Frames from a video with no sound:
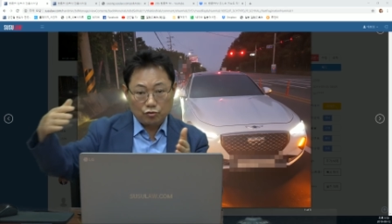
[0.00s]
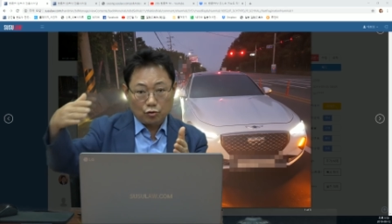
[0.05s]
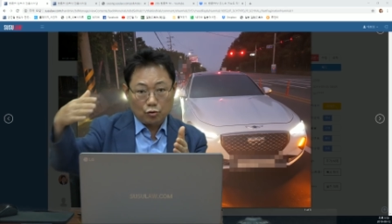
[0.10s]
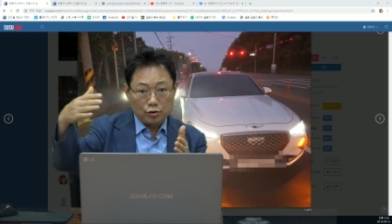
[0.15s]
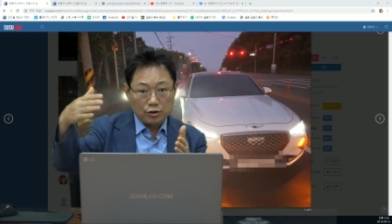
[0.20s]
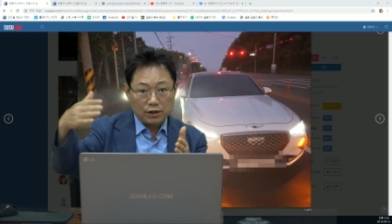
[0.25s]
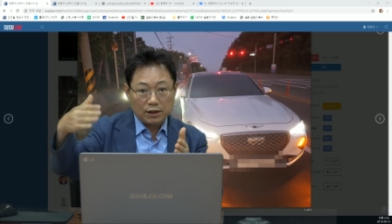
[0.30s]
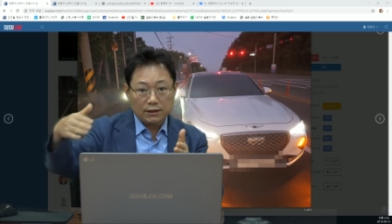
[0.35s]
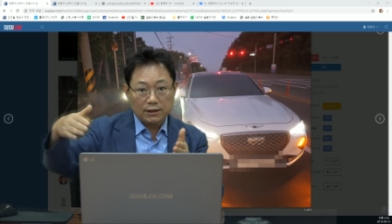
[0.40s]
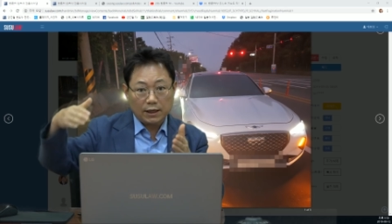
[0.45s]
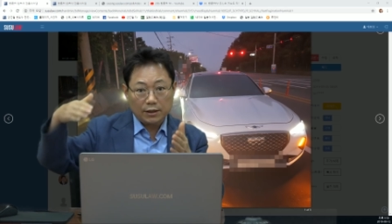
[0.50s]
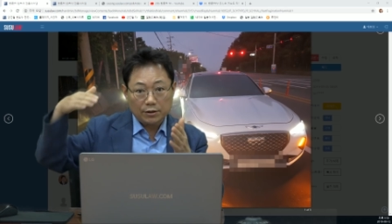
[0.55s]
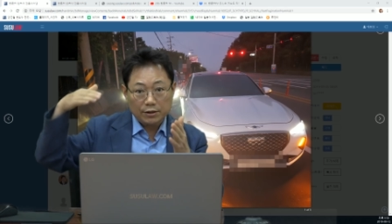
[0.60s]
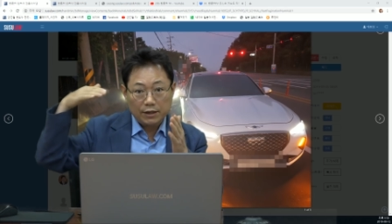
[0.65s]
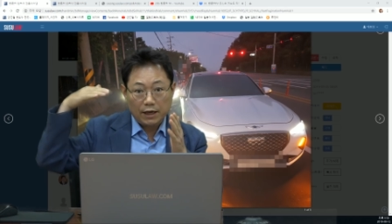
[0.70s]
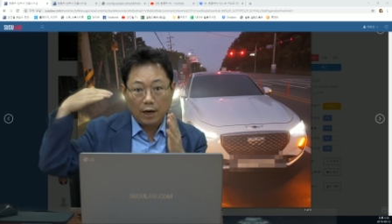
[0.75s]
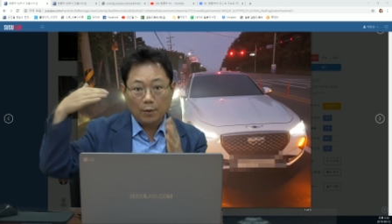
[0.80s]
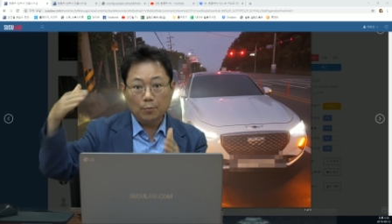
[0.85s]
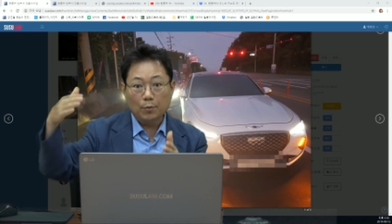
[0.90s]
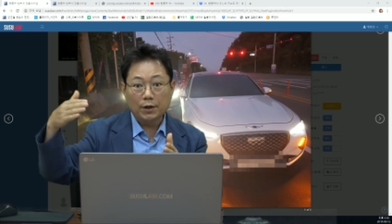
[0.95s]
들어오는 차가
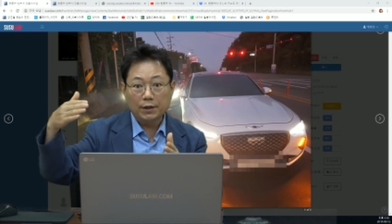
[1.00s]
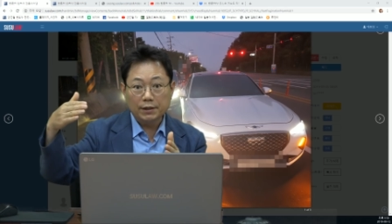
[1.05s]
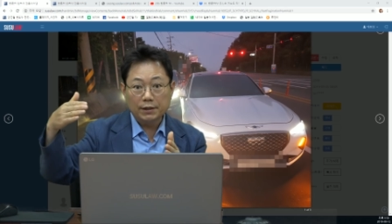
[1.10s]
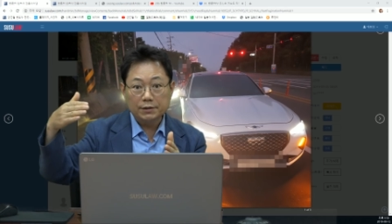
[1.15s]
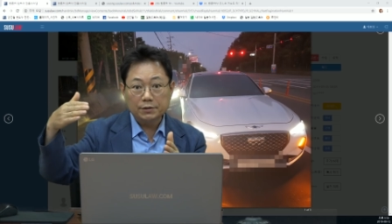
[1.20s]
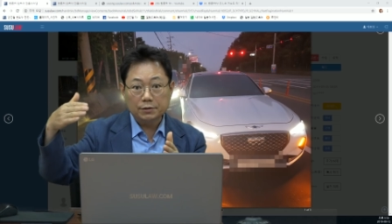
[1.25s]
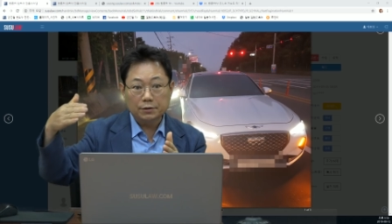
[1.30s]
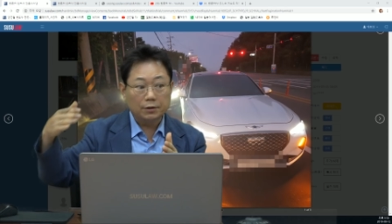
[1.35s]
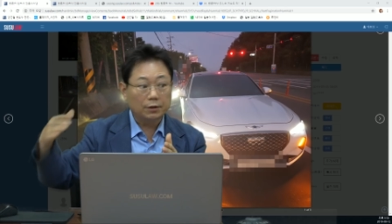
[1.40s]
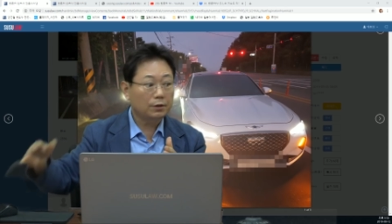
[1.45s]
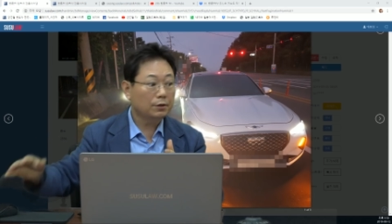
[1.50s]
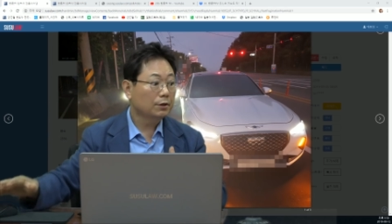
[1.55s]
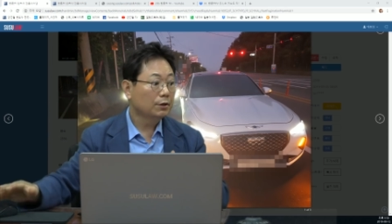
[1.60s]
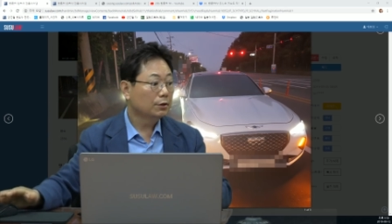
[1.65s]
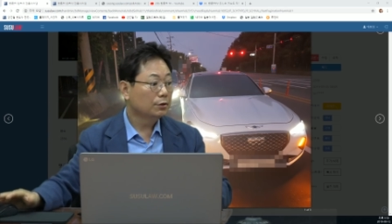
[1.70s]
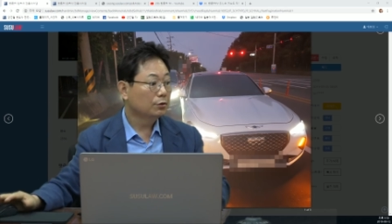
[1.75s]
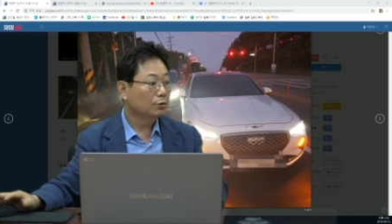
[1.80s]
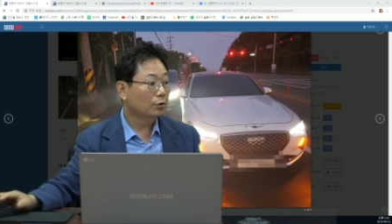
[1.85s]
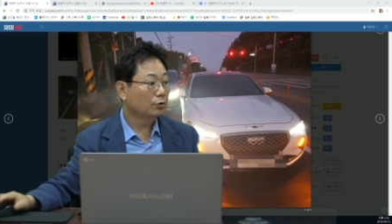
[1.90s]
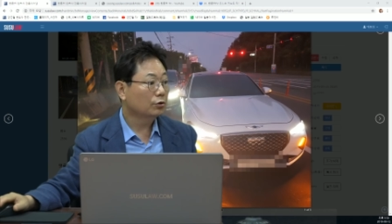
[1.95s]
당연히 양보해야 되죠.
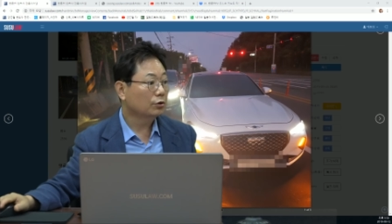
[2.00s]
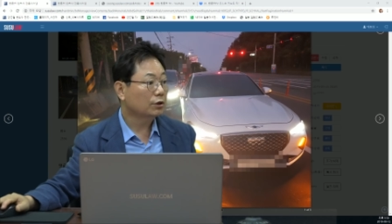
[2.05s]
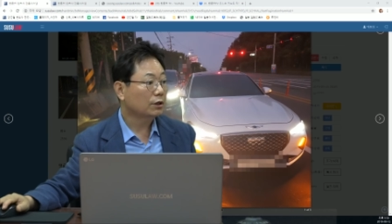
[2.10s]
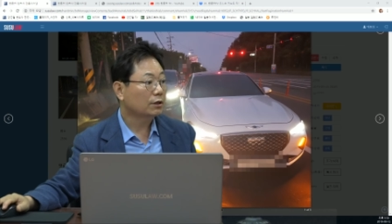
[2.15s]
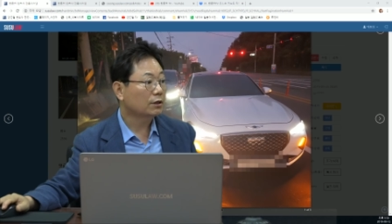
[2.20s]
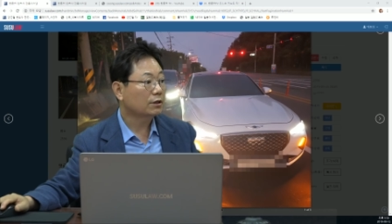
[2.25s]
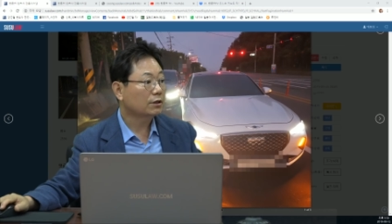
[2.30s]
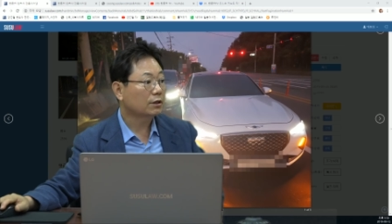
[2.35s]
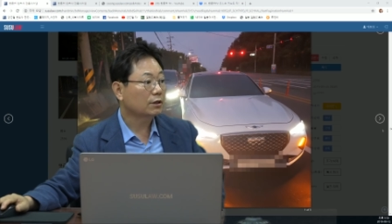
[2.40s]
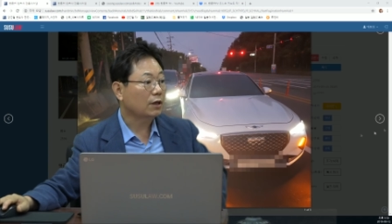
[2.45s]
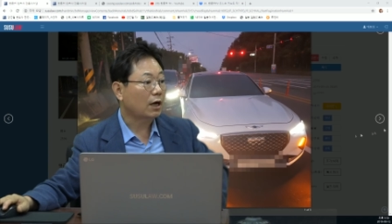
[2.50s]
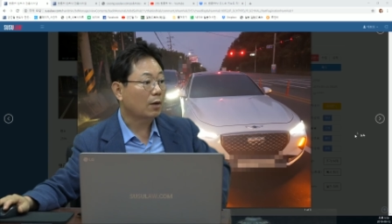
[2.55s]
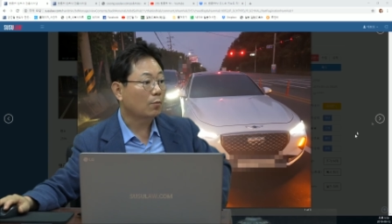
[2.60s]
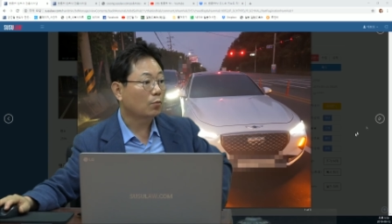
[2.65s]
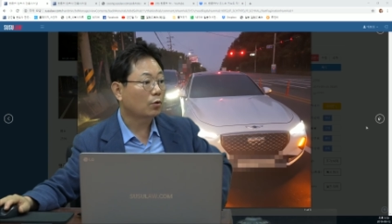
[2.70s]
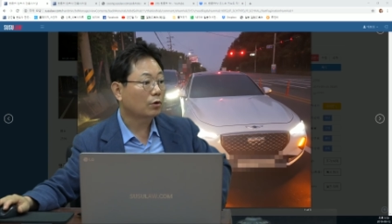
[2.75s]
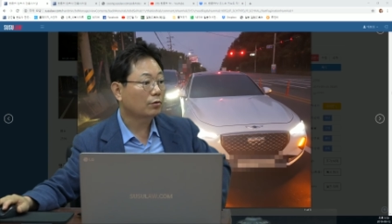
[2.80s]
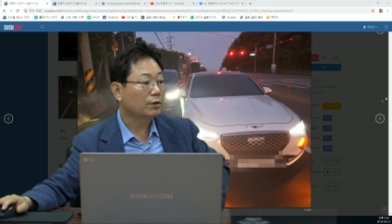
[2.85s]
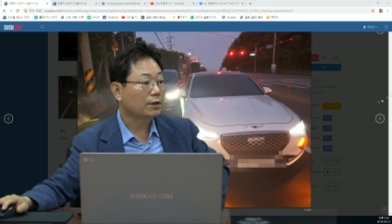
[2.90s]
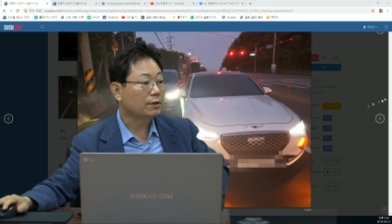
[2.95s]
여기도 상대차
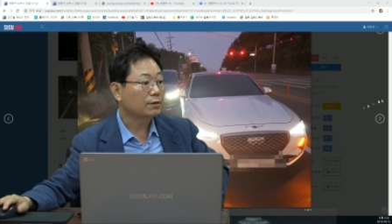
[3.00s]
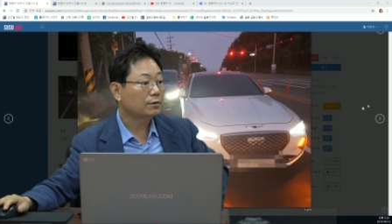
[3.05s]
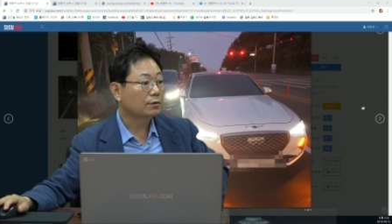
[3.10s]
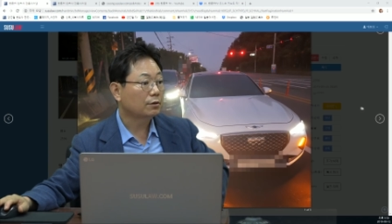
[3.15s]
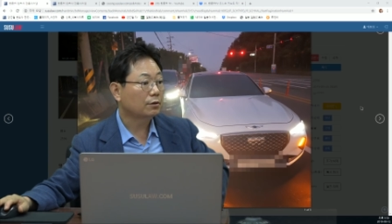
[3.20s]
양보라고 돼